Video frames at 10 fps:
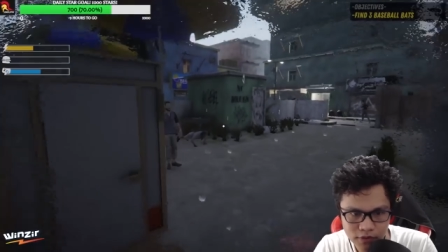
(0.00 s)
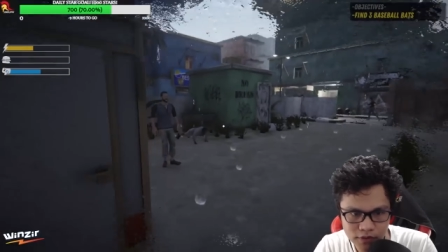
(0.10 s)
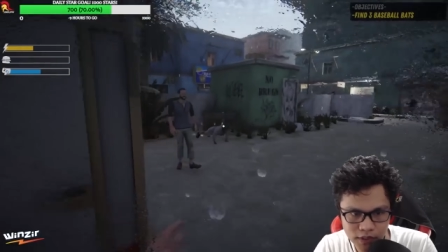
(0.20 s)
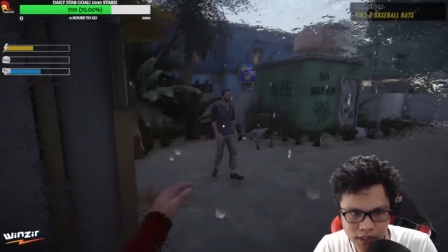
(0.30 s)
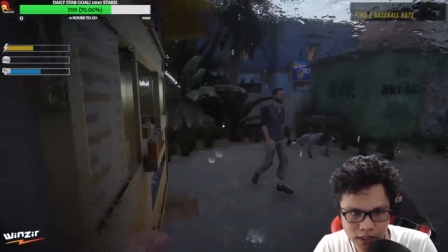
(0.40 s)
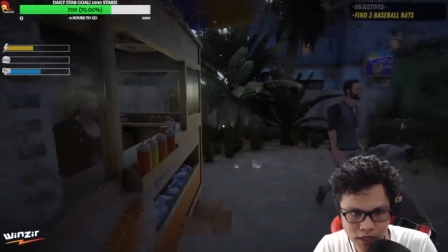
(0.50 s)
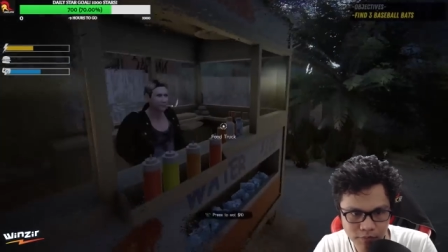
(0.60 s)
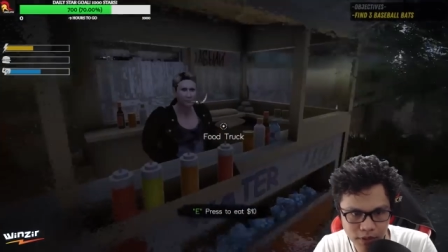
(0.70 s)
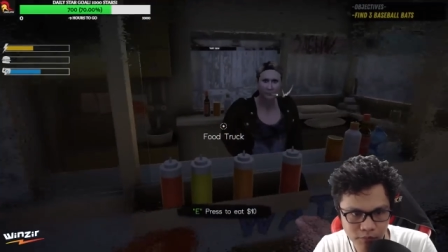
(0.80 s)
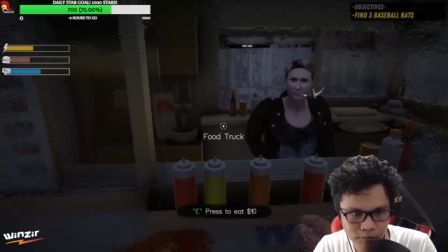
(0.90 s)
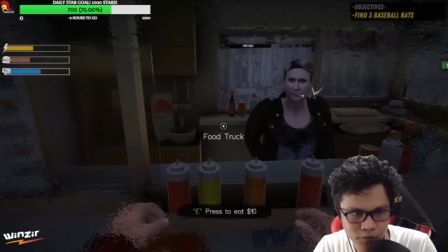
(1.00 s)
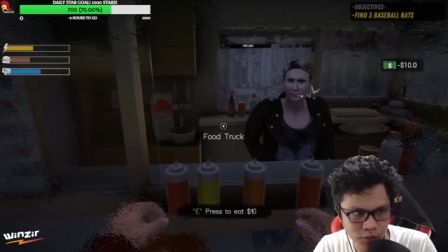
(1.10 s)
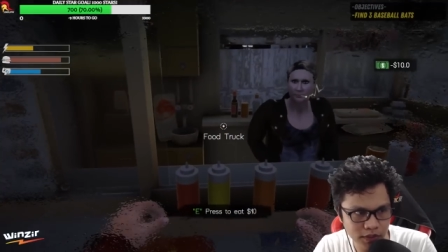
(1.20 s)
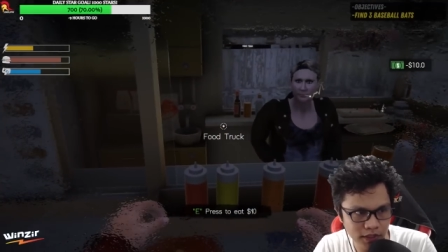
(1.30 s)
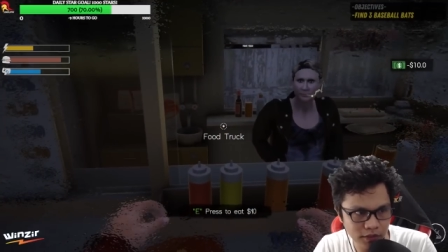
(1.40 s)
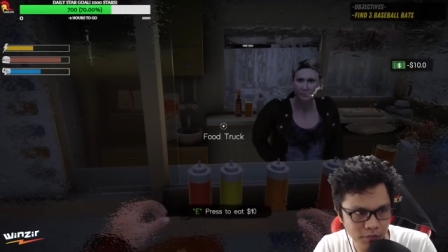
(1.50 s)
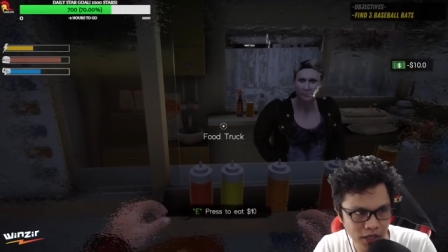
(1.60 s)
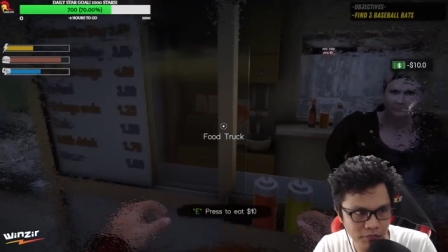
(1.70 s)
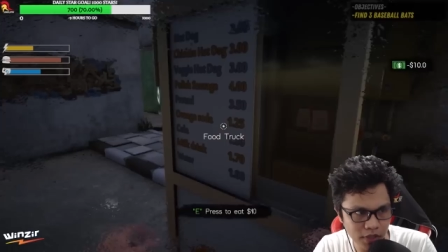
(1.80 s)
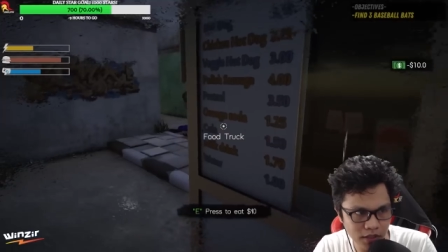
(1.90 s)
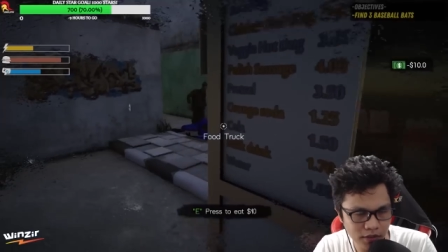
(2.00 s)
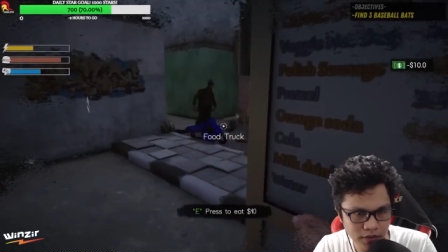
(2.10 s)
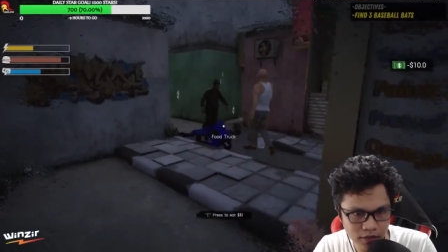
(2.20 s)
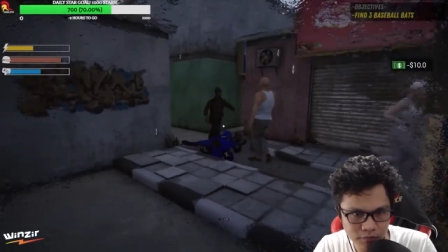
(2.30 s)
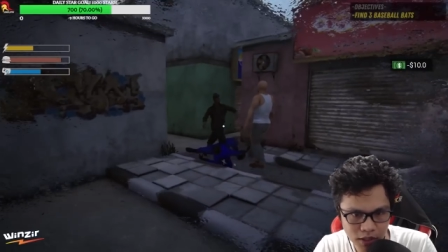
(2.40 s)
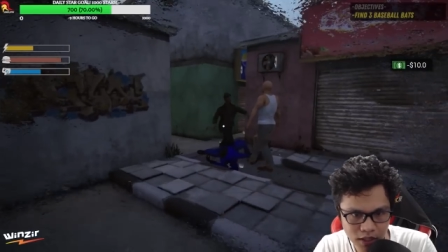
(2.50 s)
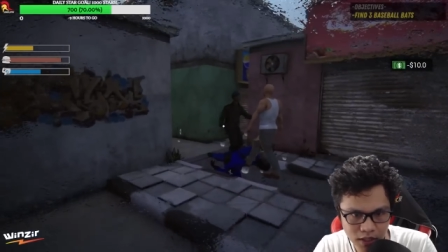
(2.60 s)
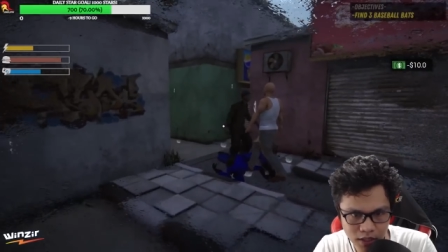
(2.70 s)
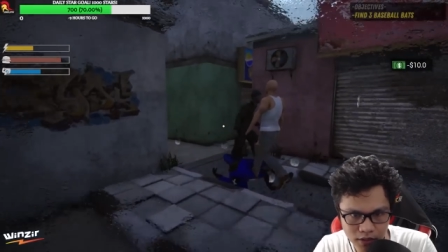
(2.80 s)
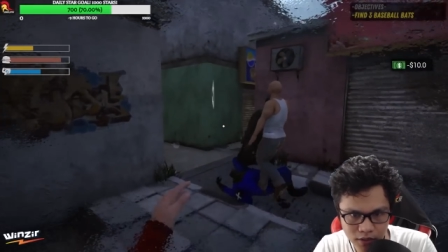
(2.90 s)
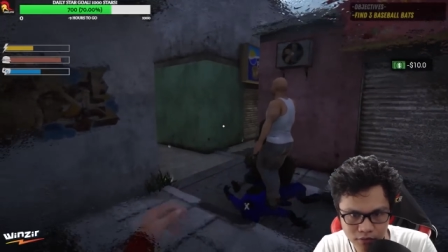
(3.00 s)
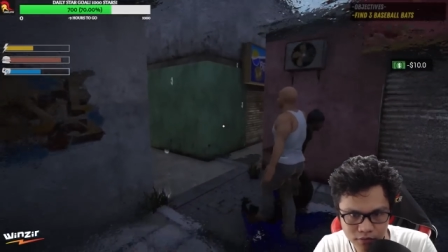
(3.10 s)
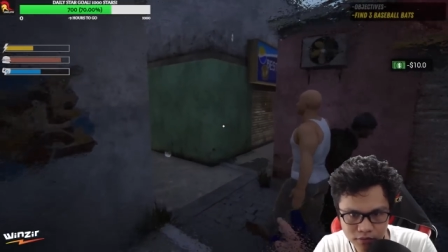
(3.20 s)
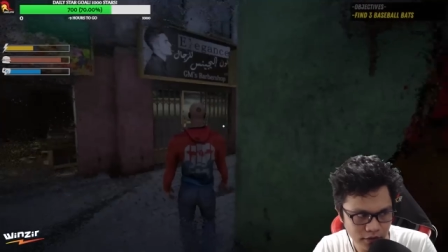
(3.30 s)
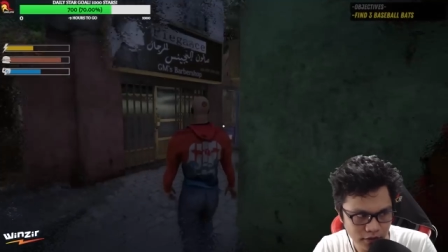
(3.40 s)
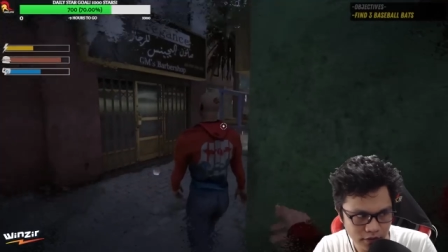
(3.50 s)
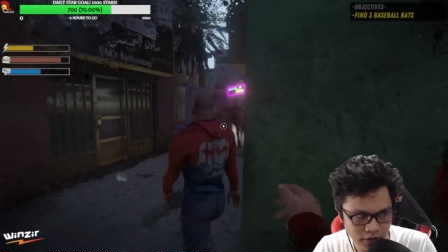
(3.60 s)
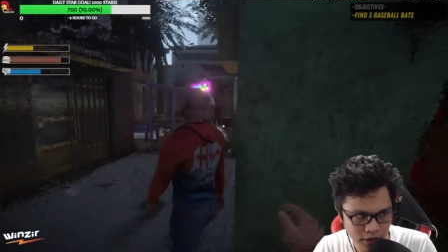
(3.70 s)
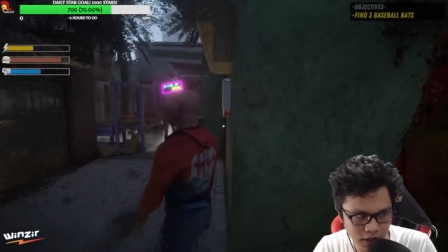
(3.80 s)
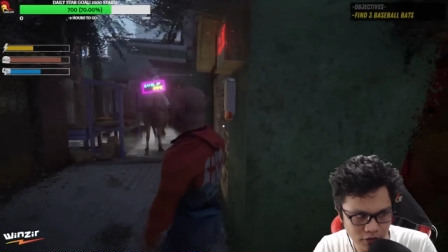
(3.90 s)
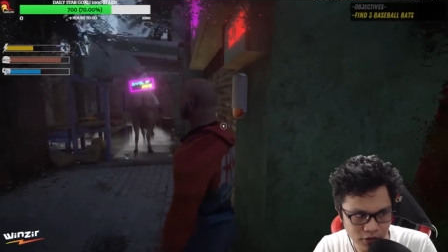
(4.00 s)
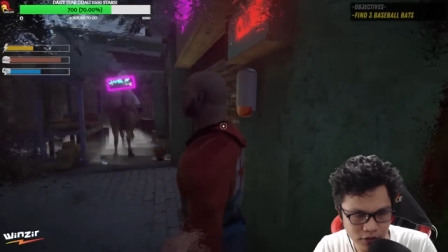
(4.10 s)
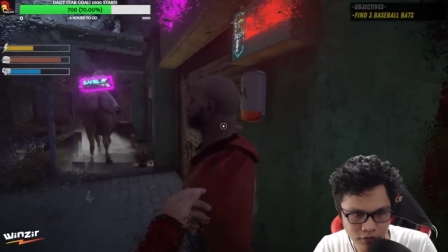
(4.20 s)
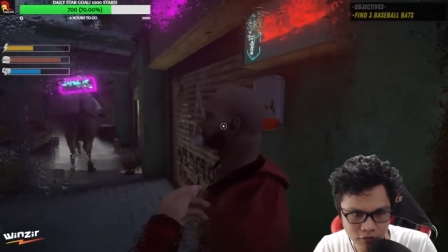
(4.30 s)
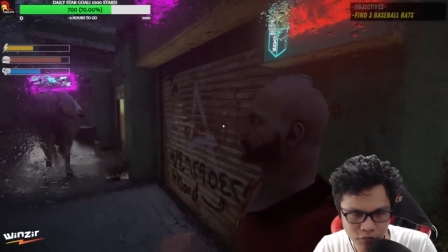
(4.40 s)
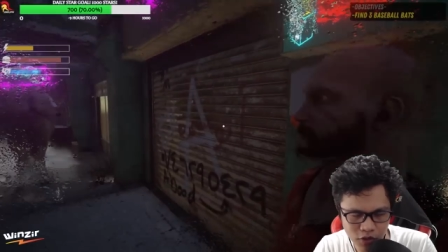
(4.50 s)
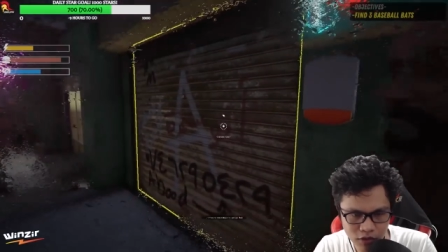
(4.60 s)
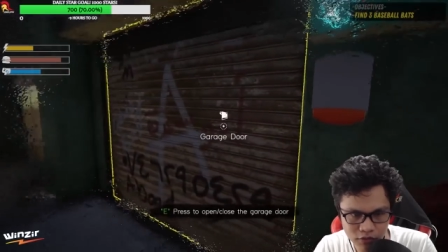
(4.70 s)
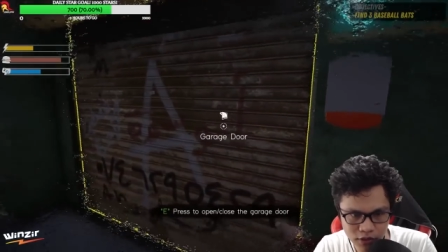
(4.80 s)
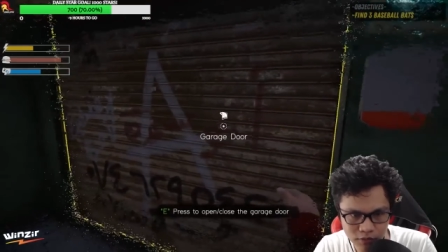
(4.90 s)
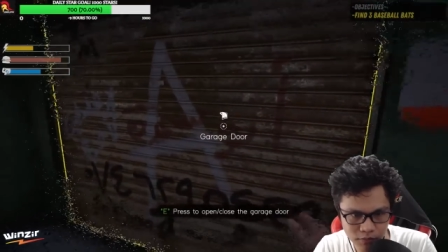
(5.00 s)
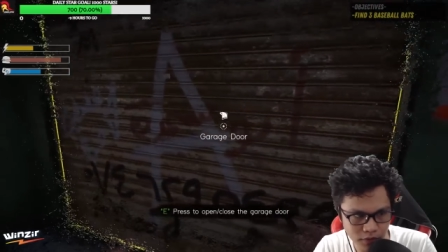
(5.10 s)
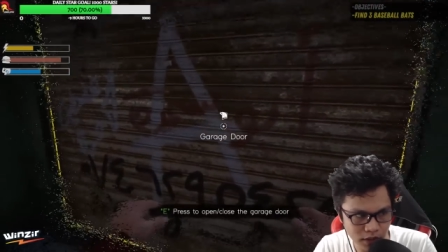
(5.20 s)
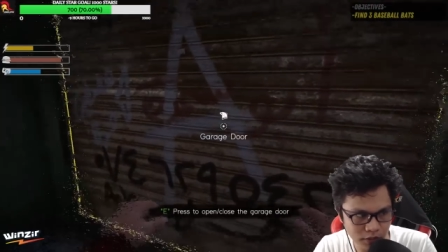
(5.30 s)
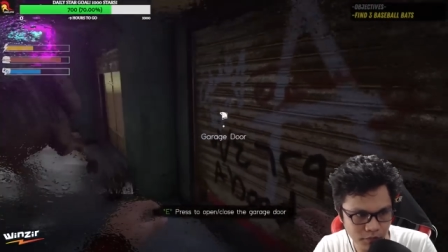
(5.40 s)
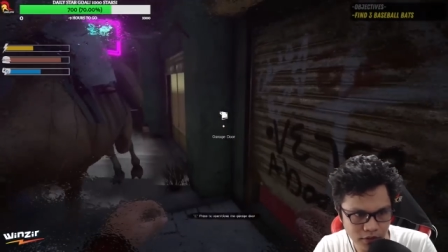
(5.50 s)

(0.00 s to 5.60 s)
Sige ra kag pag suicide bombing baga kay kag naong. Nagkaon ako oh mukha ko dad before live bay.